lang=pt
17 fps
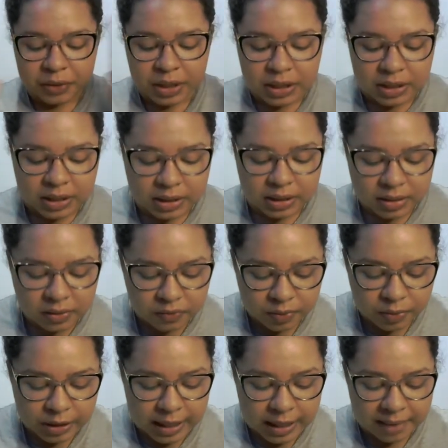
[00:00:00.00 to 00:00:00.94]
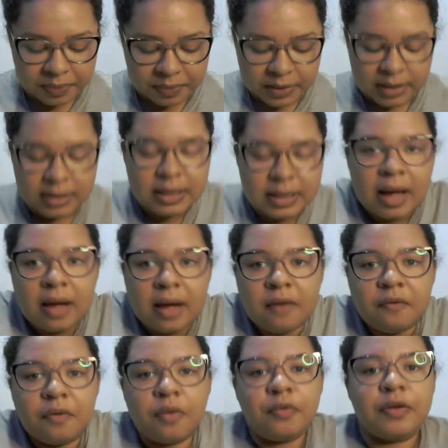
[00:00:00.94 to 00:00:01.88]
Então vamos lá. Tá,
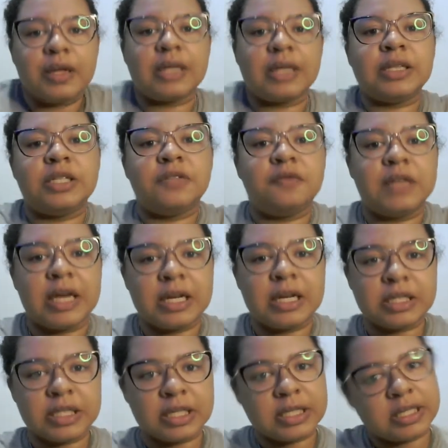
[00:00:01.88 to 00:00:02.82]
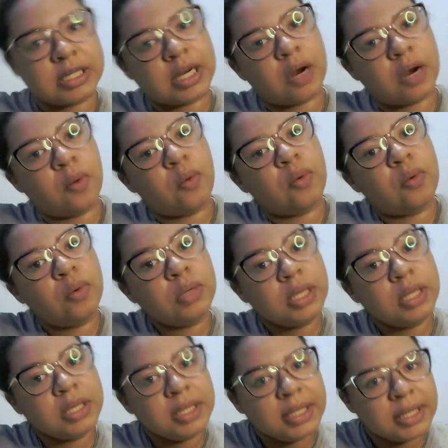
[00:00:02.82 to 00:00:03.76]
vamos falar de viagem astral. O
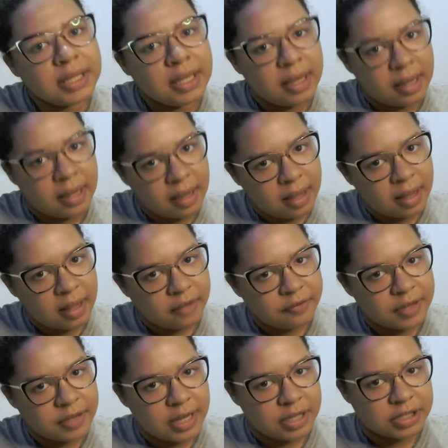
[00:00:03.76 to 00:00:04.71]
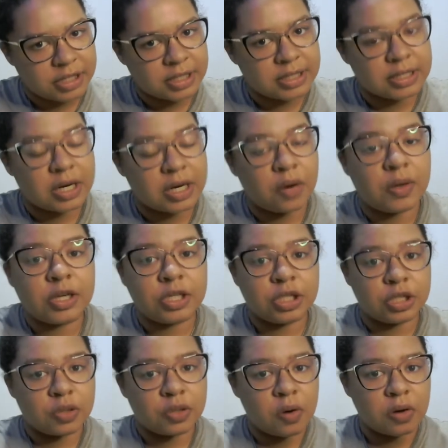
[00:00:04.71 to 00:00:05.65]
que, que é a viagem astral?
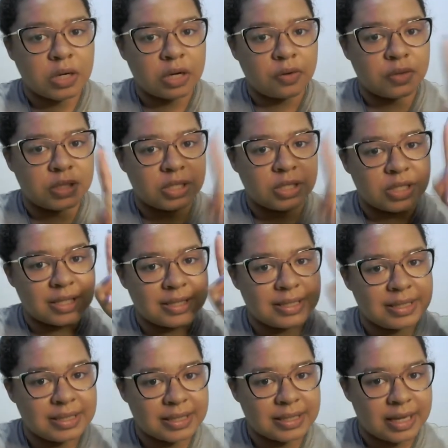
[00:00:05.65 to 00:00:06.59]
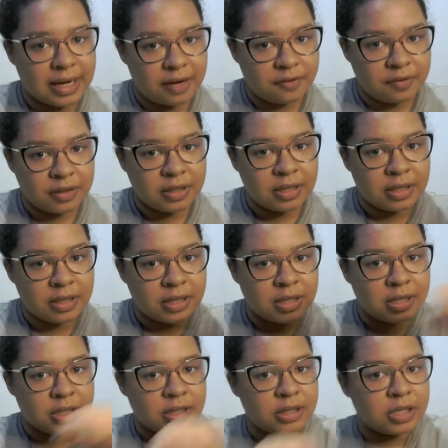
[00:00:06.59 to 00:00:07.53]
Antes de qualquer coisa, já se inscreve
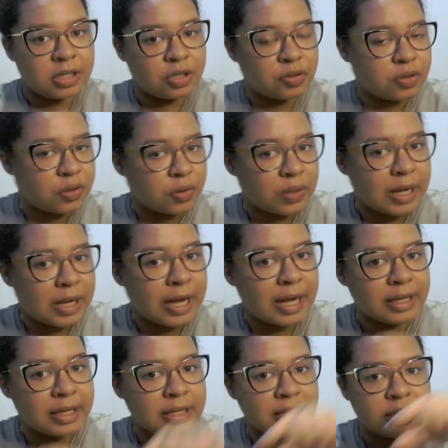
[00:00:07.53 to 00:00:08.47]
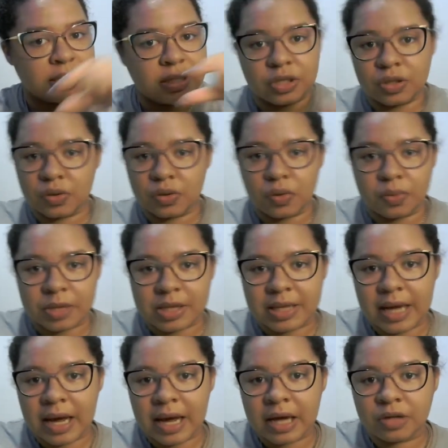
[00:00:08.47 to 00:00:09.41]
Deixe o seu like, deixe o seu
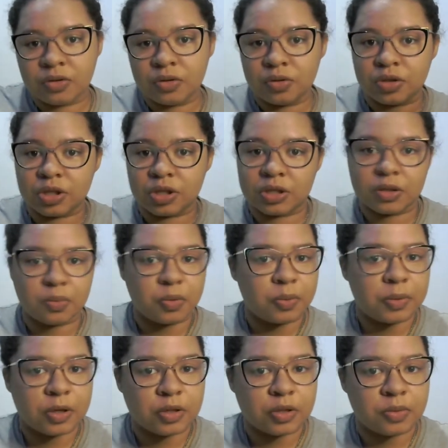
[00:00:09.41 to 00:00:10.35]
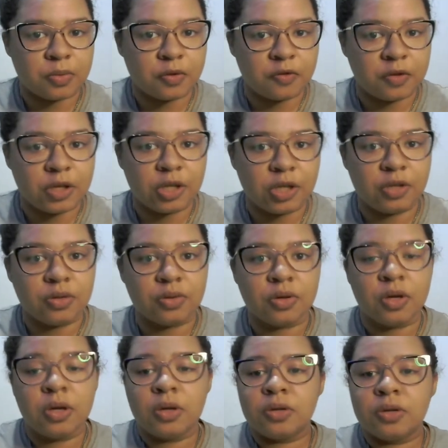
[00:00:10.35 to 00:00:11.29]
comentário, sugestão para o próximo vídeo,
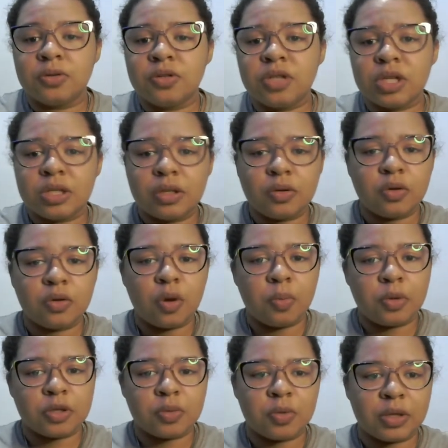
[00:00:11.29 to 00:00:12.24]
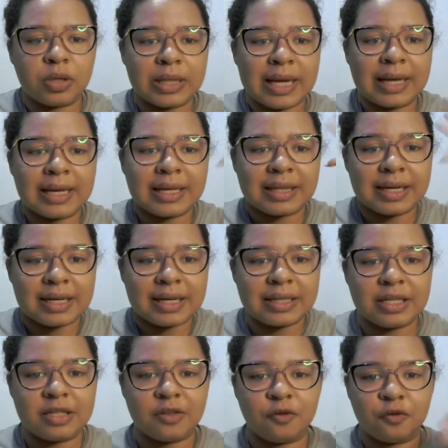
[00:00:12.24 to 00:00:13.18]
sugestão do que eu posso botar aqui atrás
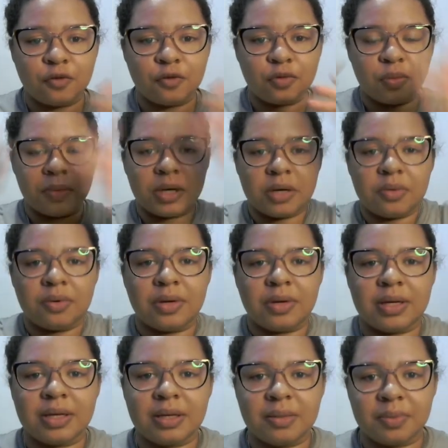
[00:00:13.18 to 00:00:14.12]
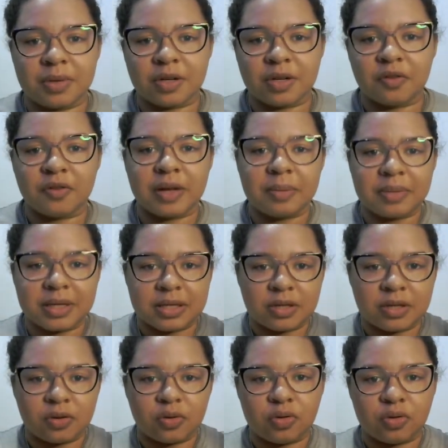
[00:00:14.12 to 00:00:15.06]
nesse fundo branco aqui, para não ficar
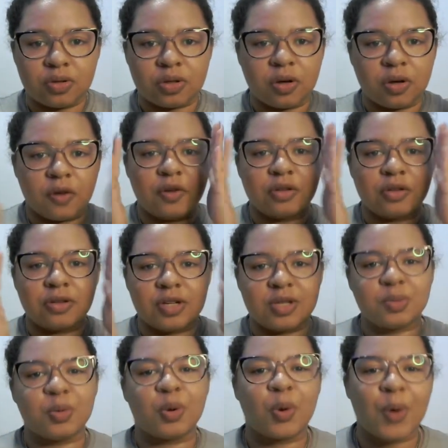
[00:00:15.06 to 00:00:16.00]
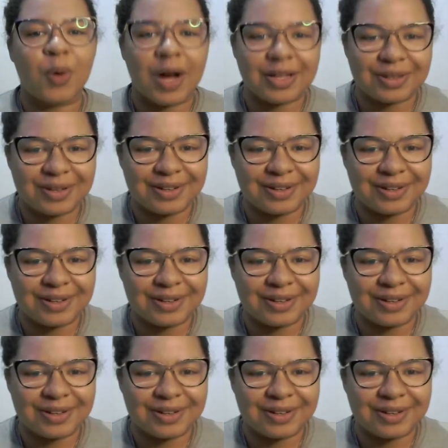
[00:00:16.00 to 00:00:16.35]
parecendo que eu estou tirando uma foto 3x4,